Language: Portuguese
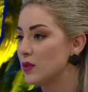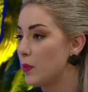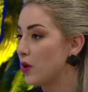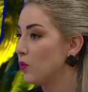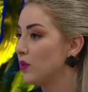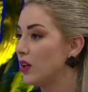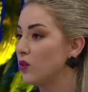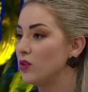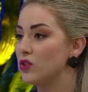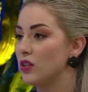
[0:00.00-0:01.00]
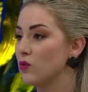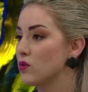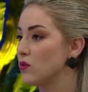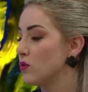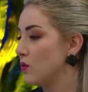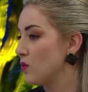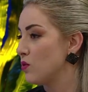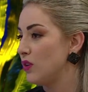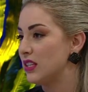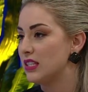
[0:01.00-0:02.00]
perguntando onde os, os
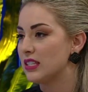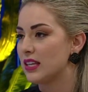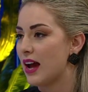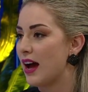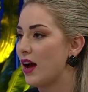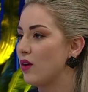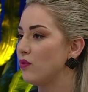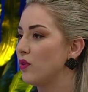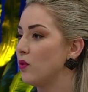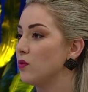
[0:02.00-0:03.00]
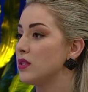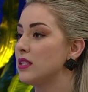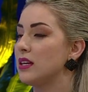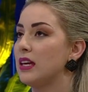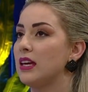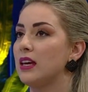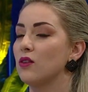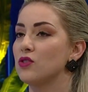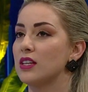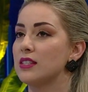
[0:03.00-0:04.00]
guris estavam, se
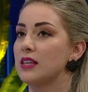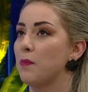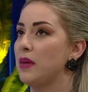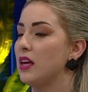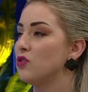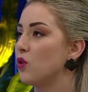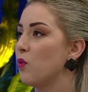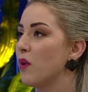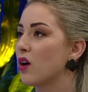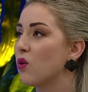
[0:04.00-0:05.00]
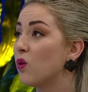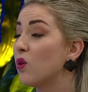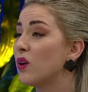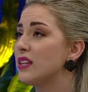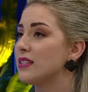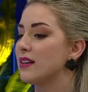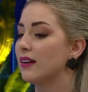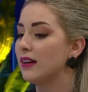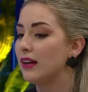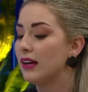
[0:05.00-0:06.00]
eu já sabia de alguma
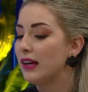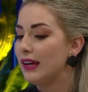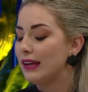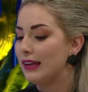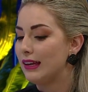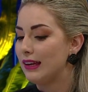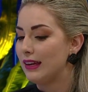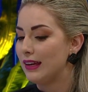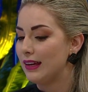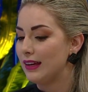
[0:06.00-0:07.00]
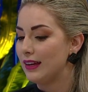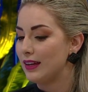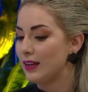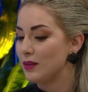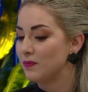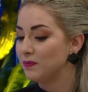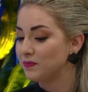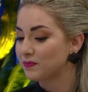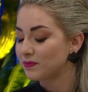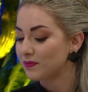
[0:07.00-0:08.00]
coisa. E
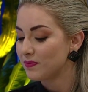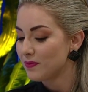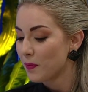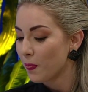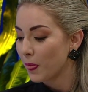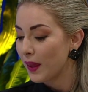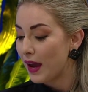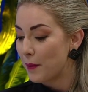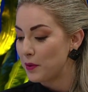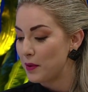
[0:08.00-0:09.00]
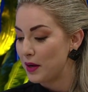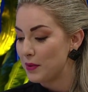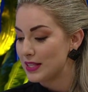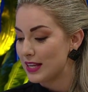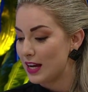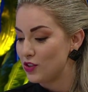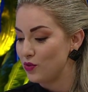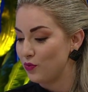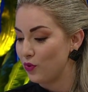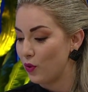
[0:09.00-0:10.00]
a primeira
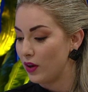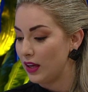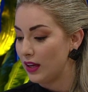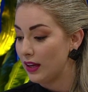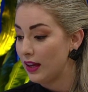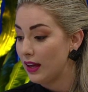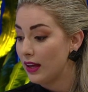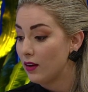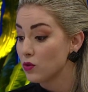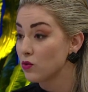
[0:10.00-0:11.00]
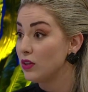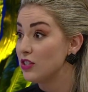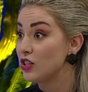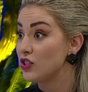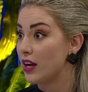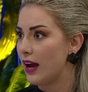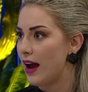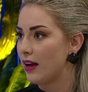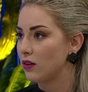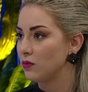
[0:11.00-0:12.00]
mensagem foi: os guris já
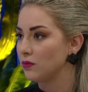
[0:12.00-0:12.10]
chegaram?